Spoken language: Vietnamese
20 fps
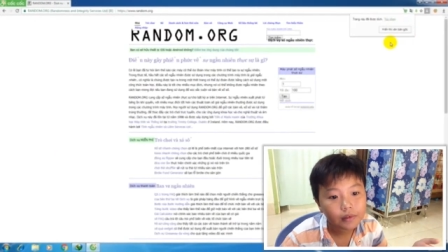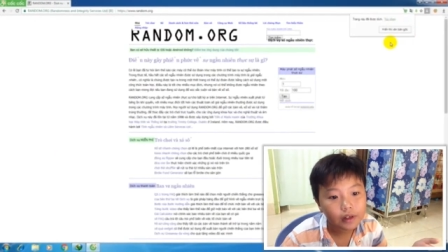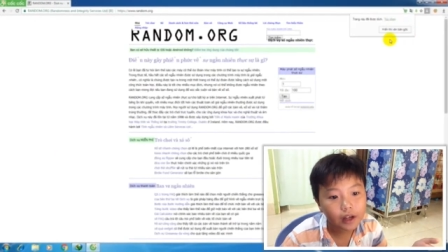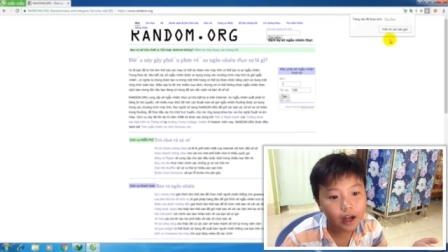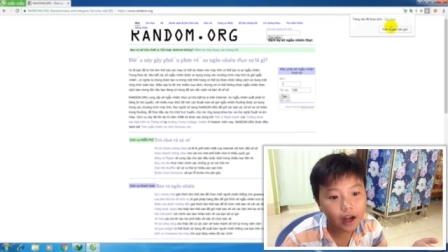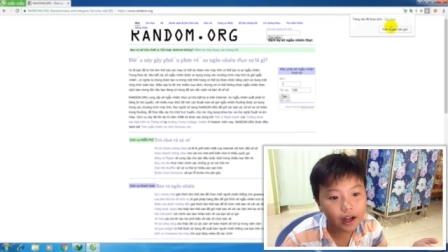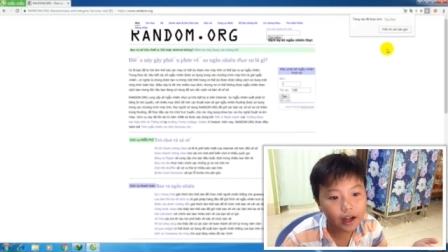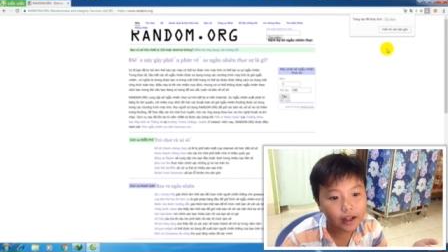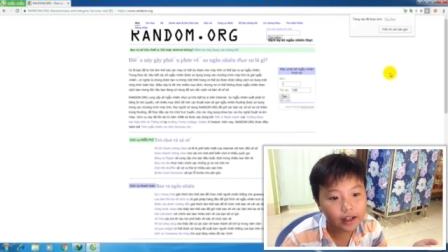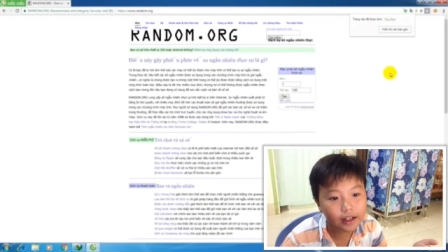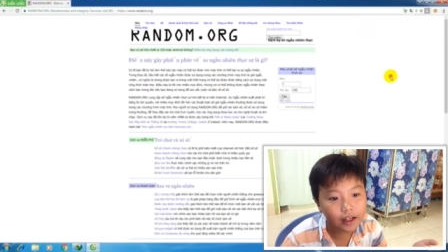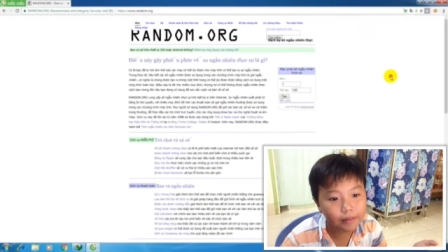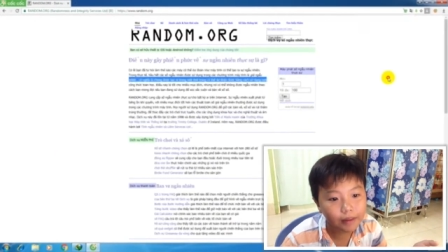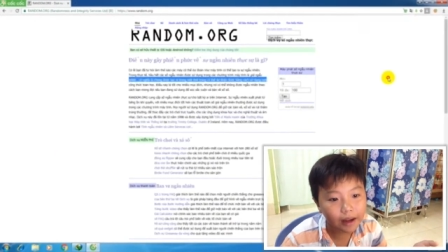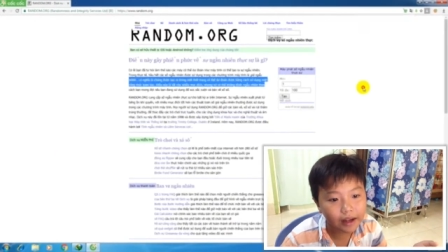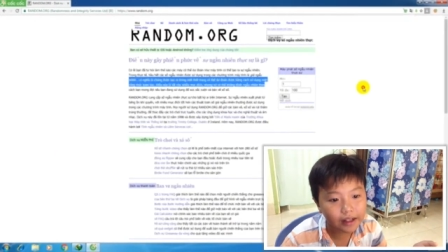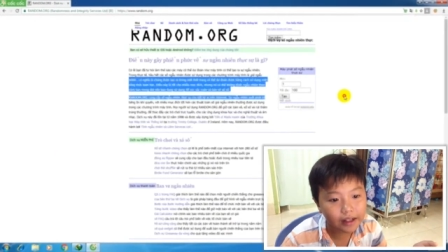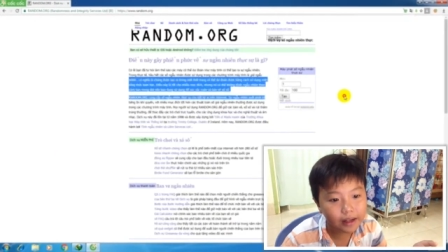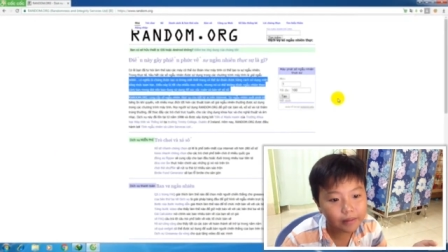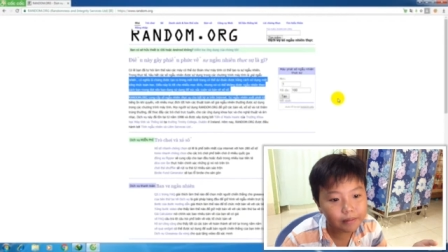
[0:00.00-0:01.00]
đây các
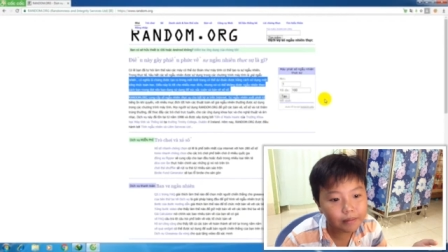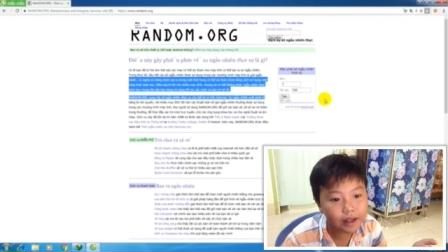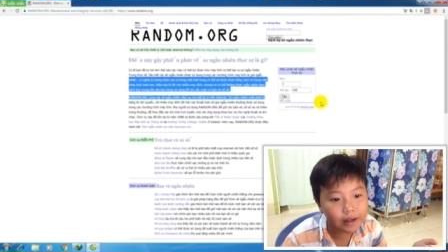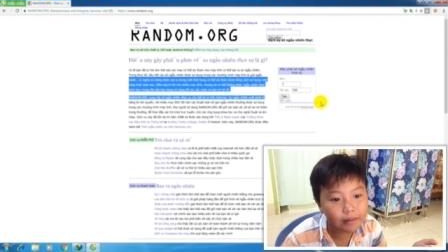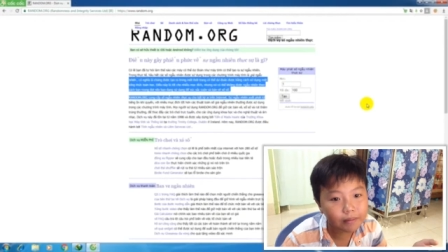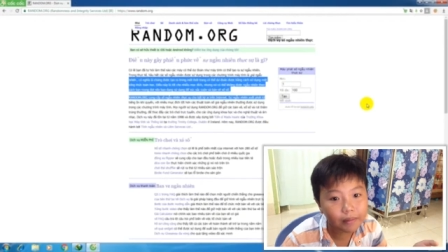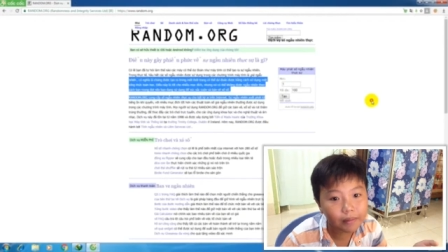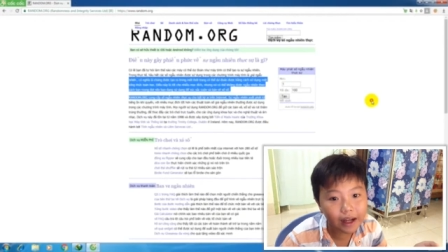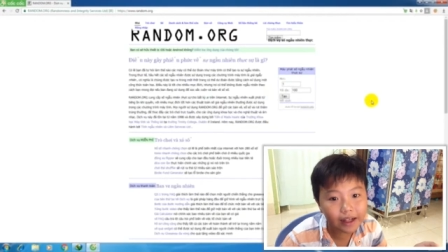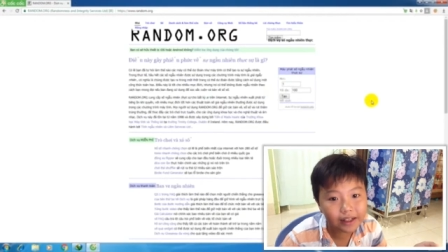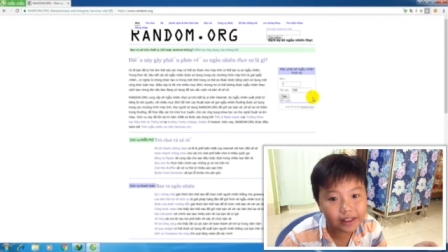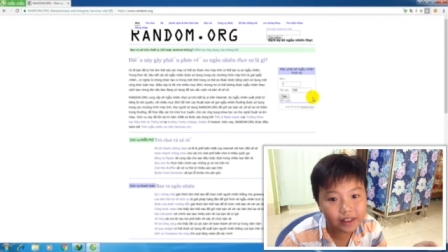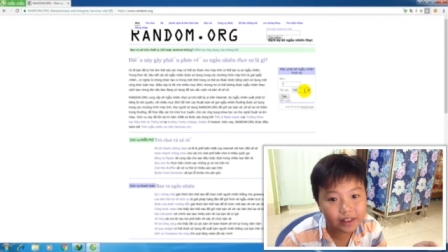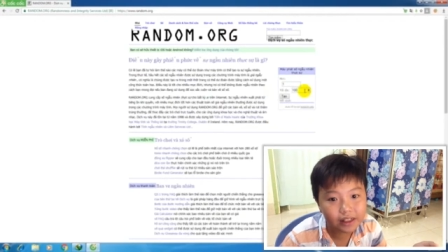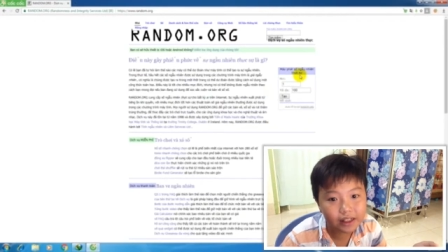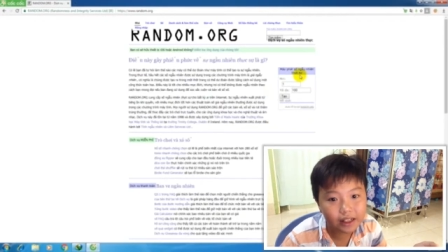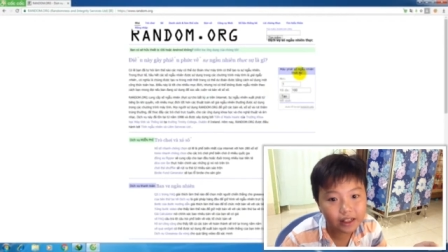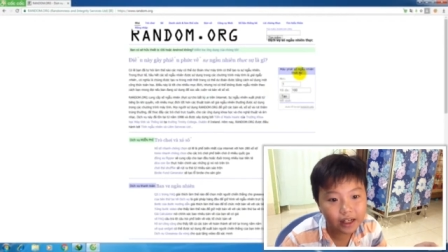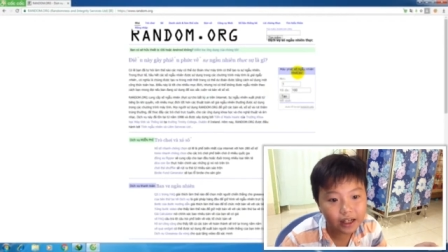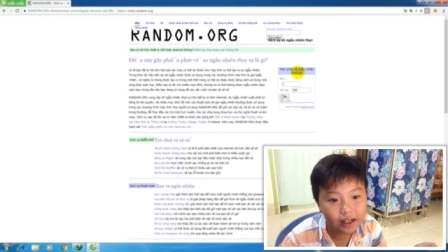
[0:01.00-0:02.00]
bạn thấy min max
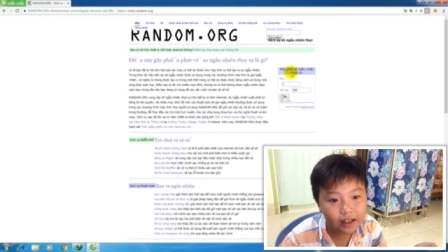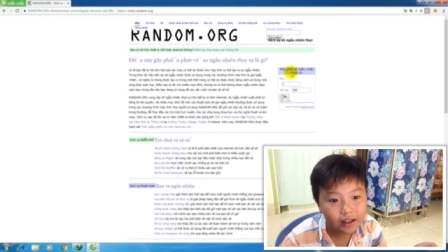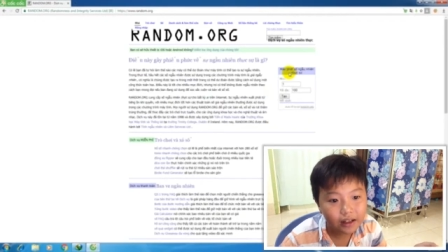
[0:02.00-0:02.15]
gì nè